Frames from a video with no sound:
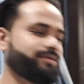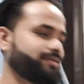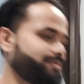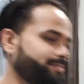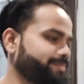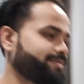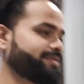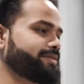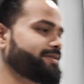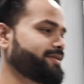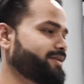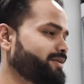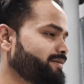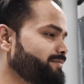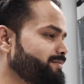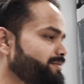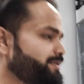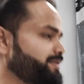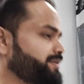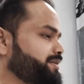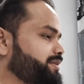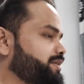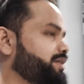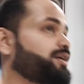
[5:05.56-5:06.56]
वही अपना काम
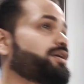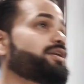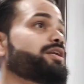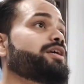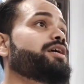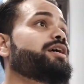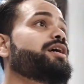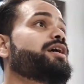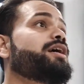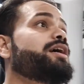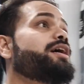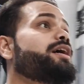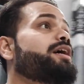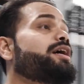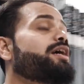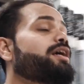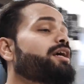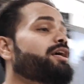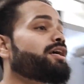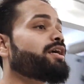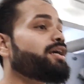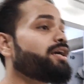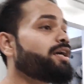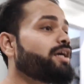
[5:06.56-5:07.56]
धंधा अरे
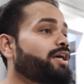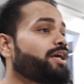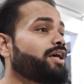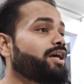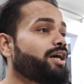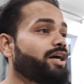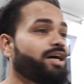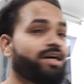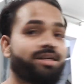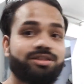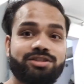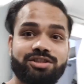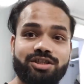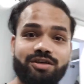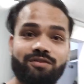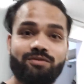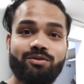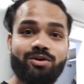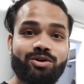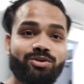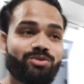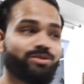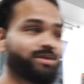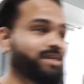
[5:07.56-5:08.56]
आज का
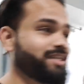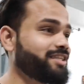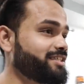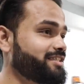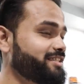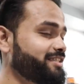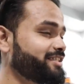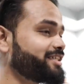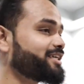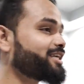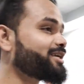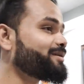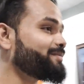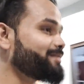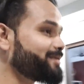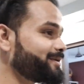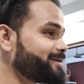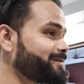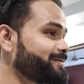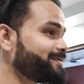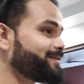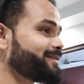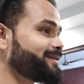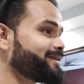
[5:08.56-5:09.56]
ब्लॉग तो एडिट नहीं करा मैंने
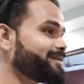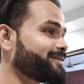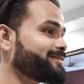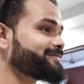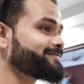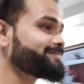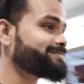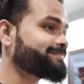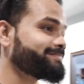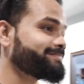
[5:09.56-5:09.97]
अभी तक